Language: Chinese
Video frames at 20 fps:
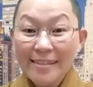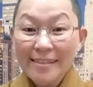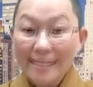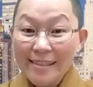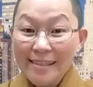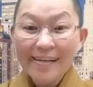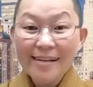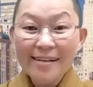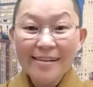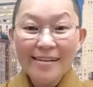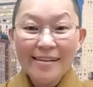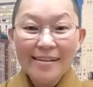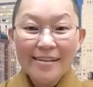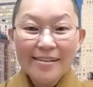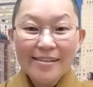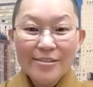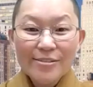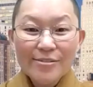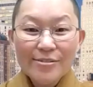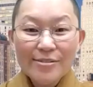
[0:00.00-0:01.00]
你一样，
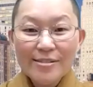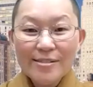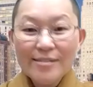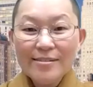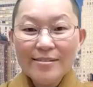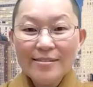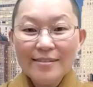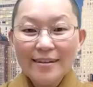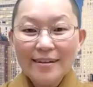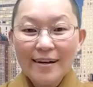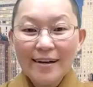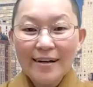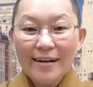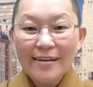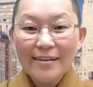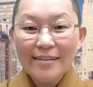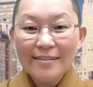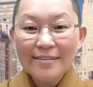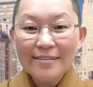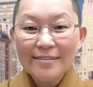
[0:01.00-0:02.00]
就是
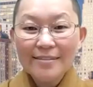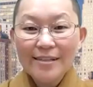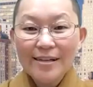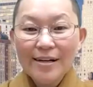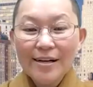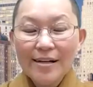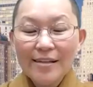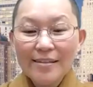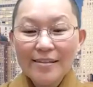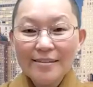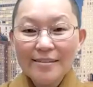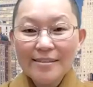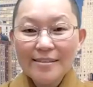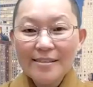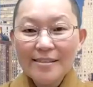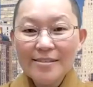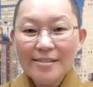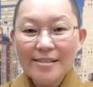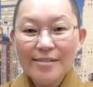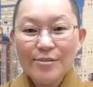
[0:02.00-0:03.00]
啊，
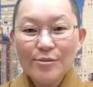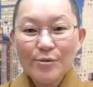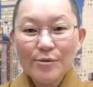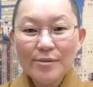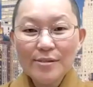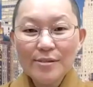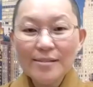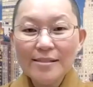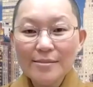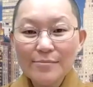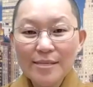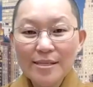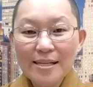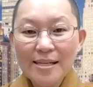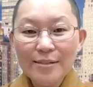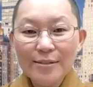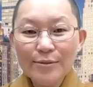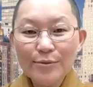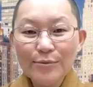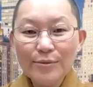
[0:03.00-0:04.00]
要想说要怎么
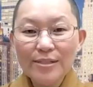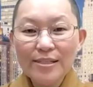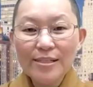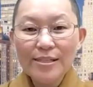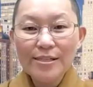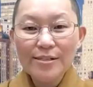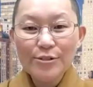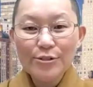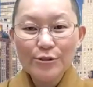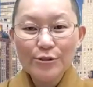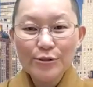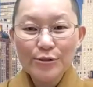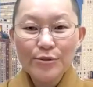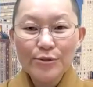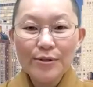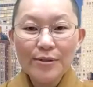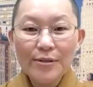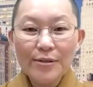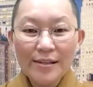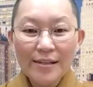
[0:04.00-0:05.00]
样努力的
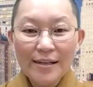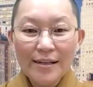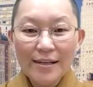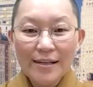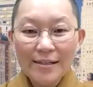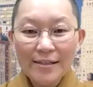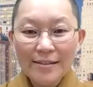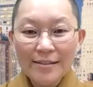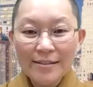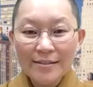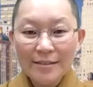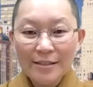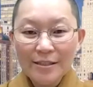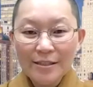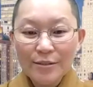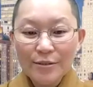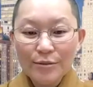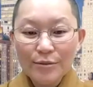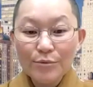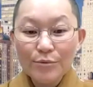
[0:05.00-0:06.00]
去呃
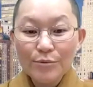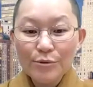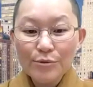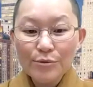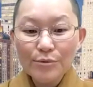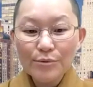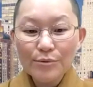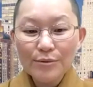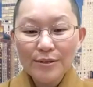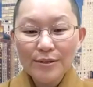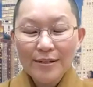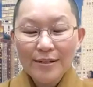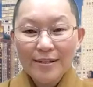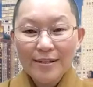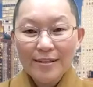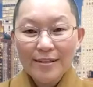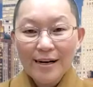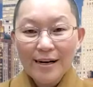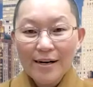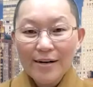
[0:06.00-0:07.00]
读书，
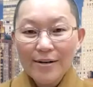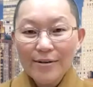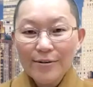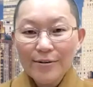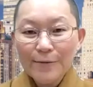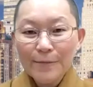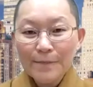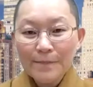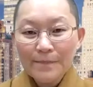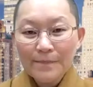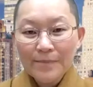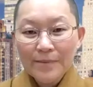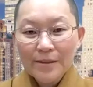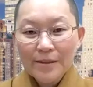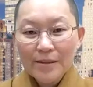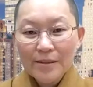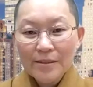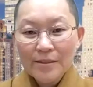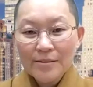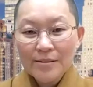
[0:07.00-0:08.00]
然后
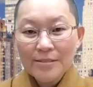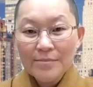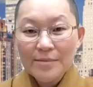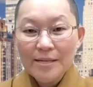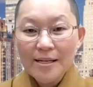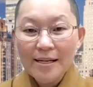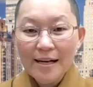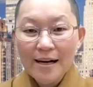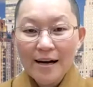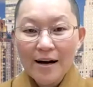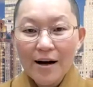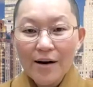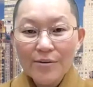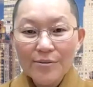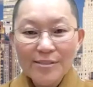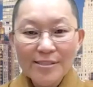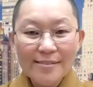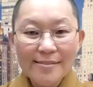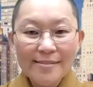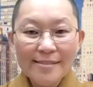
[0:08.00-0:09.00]
呃怎么样考
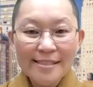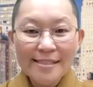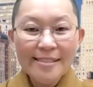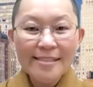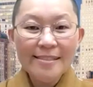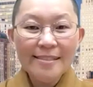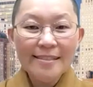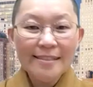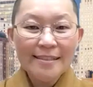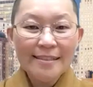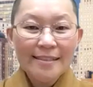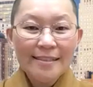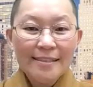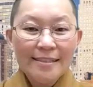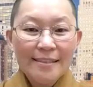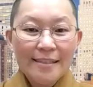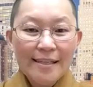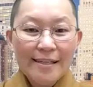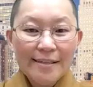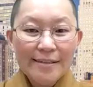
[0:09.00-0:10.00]
好成绩，
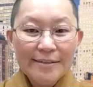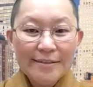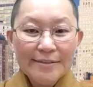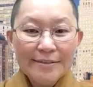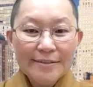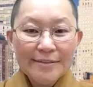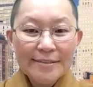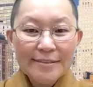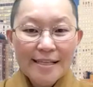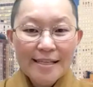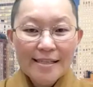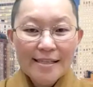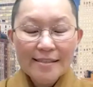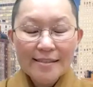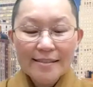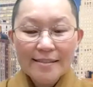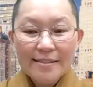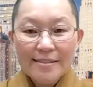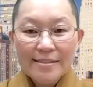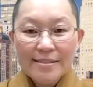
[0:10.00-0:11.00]
然后
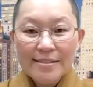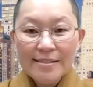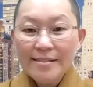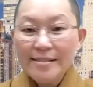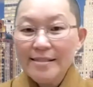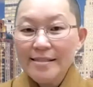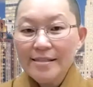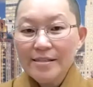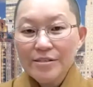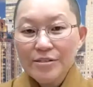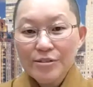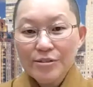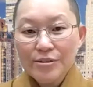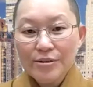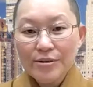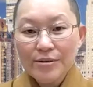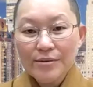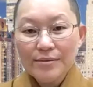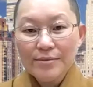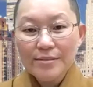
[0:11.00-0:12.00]
在事业的
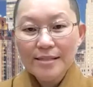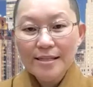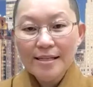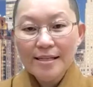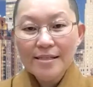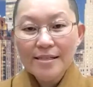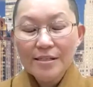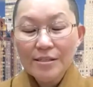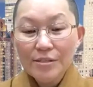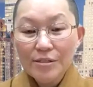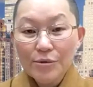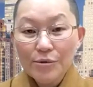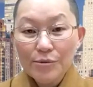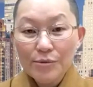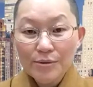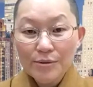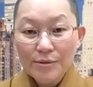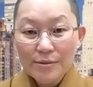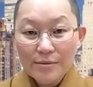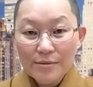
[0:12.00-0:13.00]
时候，在
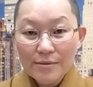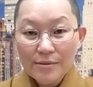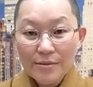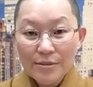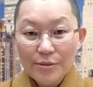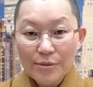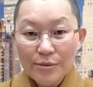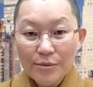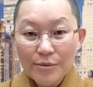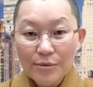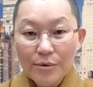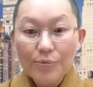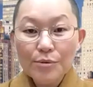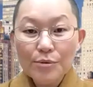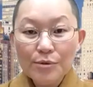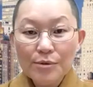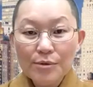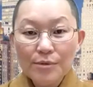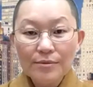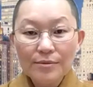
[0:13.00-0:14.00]
有有工
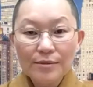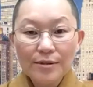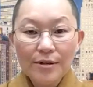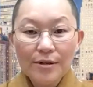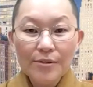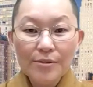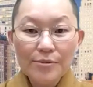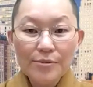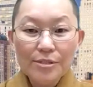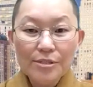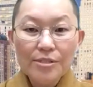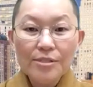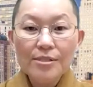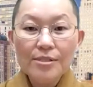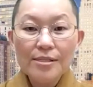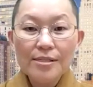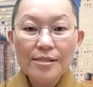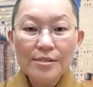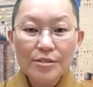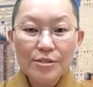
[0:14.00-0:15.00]
作哦有
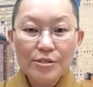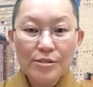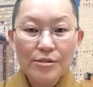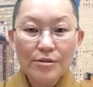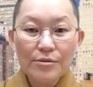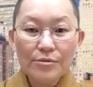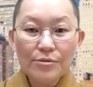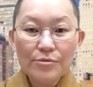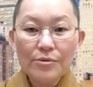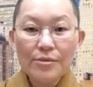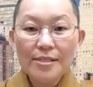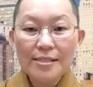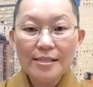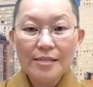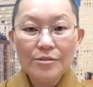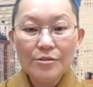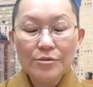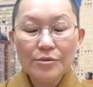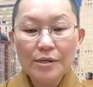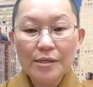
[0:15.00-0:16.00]
事业的时候，就会
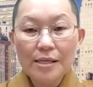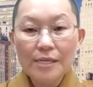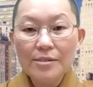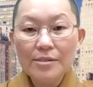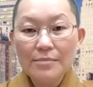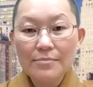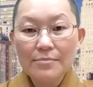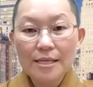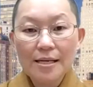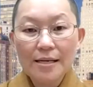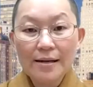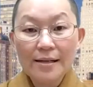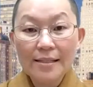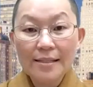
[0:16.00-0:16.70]
想说要怎么样